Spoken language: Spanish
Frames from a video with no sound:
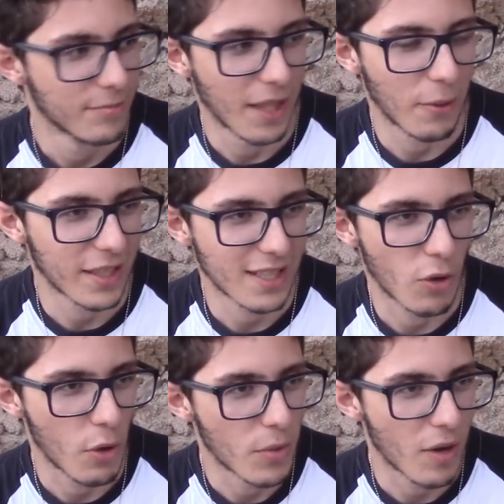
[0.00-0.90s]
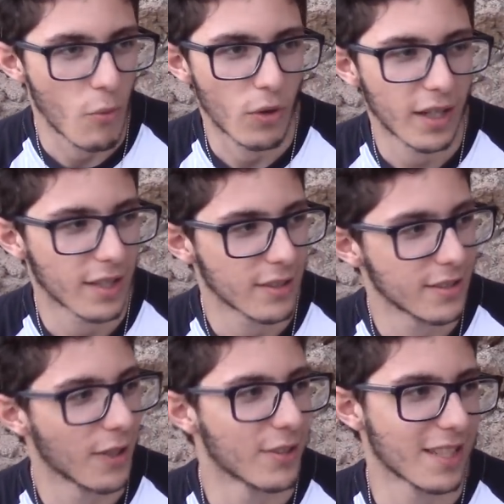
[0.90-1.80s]
Me da igual que sea un hombre o una mujer, ¿no?
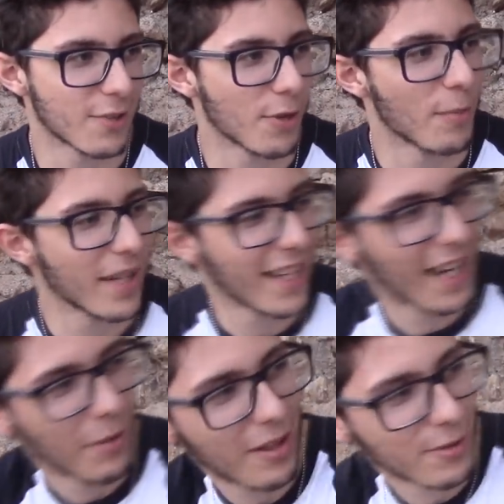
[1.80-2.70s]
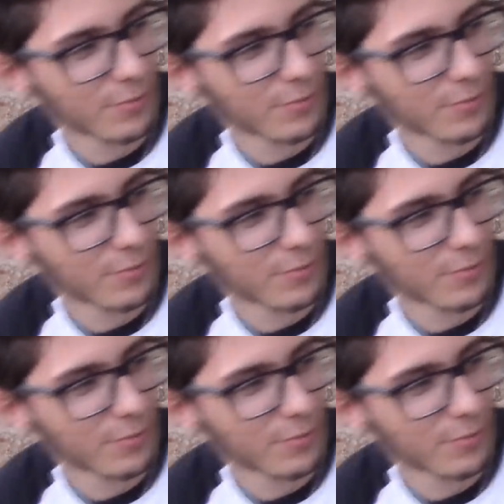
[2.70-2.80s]
Si es un hombre, el abrazo